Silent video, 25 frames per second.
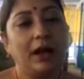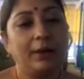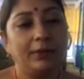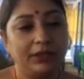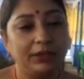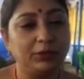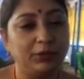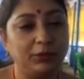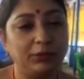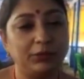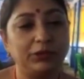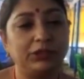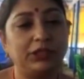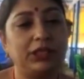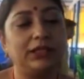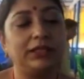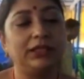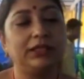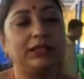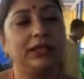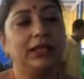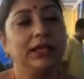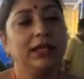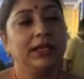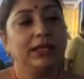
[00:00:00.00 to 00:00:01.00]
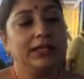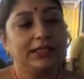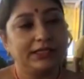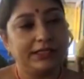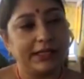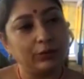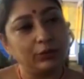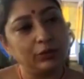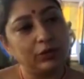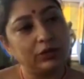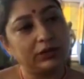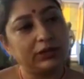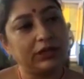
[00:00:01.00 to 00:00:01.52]
আমাদের মমতাদির
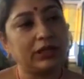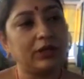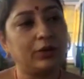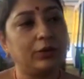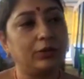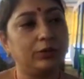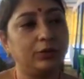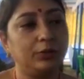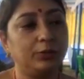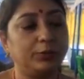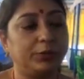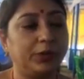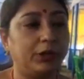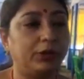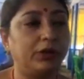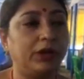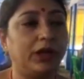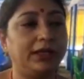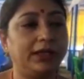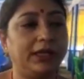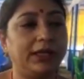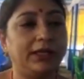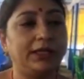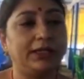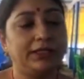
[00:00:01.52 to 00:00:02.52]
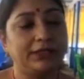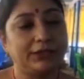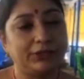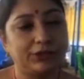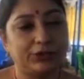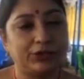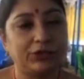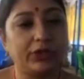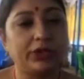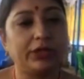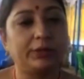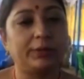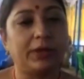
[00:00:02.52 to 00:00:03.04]
সেগুলো থেকে অনুপ্রেরণা নিয়ে
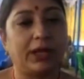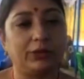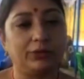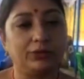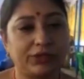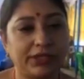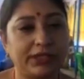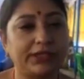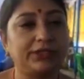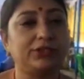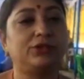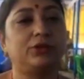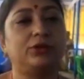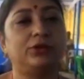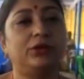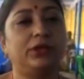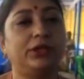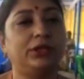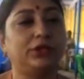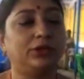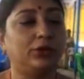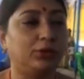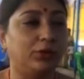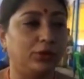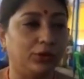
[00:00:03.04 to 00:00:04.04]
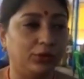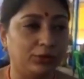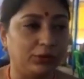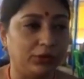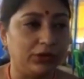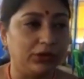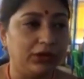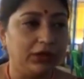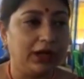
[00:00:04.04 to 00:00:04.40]
নিশ্চয়ই মানুষের জন্যই তো করব